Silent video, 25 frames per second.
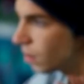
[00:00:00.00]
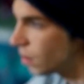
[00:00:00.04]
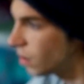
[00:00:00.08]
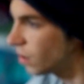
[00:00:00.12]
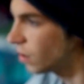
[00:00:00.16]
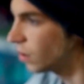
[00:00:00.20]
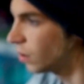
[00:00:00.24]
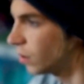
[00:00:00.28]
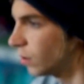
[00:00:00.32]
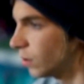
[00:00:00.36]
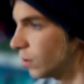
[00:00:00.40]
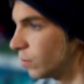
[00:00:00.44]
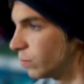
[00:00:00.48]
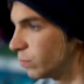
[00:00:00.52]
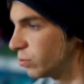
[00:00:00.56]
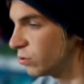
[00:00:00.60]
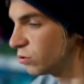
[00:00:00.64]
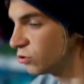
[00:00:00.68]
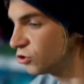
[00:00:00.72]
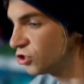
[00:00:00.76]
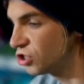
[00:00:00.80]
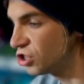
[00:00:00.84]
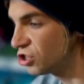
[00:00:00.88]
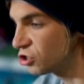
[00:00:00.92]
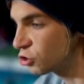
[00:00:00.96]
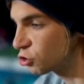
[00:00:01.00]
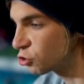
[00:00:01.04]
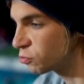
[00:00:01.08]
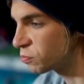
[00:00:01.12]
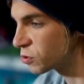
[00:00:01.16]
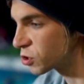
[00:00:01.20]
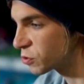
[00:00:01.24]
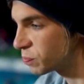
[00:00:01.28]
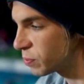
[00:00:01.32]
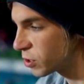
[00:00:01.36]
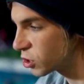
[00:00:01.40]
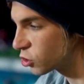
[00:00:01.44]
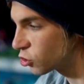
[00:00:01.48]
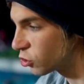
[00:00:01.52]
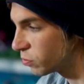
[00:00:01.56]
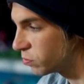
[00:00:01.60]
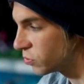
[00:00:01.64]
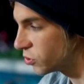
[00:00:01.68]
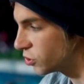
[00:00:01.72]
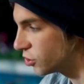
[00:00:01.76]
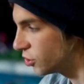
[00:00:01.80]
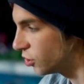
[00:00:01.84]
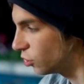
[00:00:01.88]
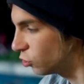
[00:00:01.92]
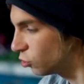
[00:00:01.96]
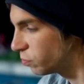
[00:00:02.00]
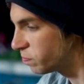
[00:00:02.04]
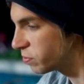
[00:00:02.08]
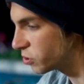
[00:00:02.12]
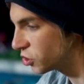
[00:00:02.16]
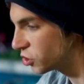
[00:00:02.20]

कोई पावर नहीं होती और वो बैड फील